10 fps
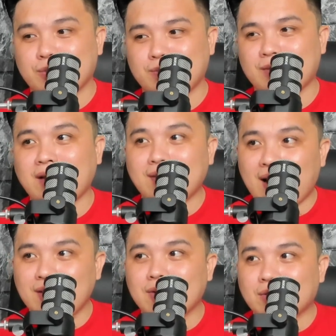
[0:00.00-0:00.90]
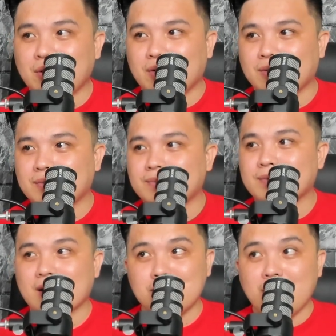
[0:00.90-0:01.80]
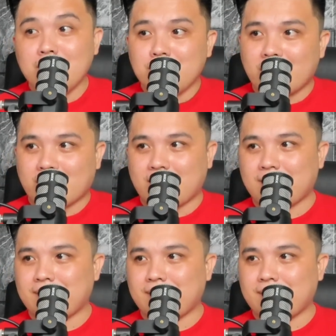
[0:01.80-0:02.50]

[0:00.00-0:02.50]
Tandaan nyo to. Remember,